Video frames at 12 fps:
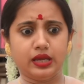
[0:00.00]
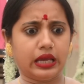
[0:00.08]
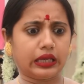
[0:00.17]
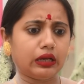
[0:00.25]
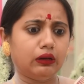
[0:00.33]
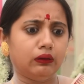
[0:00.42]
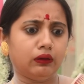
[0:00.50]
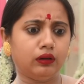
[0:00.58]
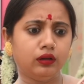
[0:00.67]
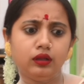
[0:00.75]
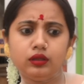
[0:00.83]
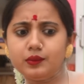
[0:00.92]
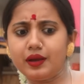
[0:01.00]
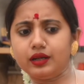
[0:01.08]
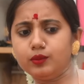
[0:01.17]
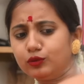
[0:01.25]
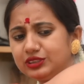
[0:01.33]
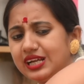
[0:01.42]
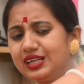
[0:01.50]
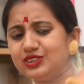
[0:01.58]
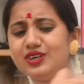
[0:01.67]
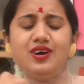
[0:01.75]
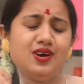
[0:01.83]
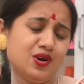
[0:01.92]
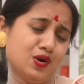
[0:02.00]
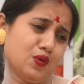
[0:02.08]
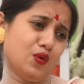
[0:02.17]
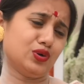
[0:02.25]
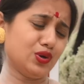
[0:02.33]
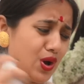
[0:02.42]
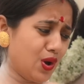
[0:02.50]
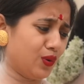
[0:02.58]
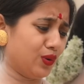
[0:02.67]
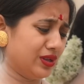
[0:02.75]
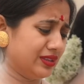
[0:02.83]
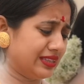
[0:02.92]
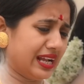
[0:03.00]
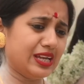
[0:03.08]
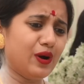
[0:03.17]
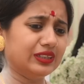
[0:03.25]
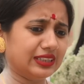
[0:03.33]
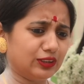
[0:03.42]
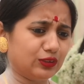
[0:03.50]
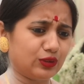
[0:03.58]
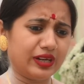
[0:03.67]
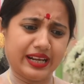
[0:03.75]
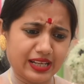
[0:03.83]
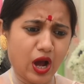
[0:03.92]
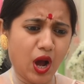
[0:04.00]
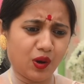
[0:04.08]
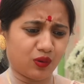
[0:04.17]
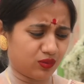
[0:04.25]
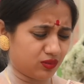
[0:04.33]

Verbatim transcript: একই গো এখন বসে আছো ওঠো দেরি হয়ে রেডি হও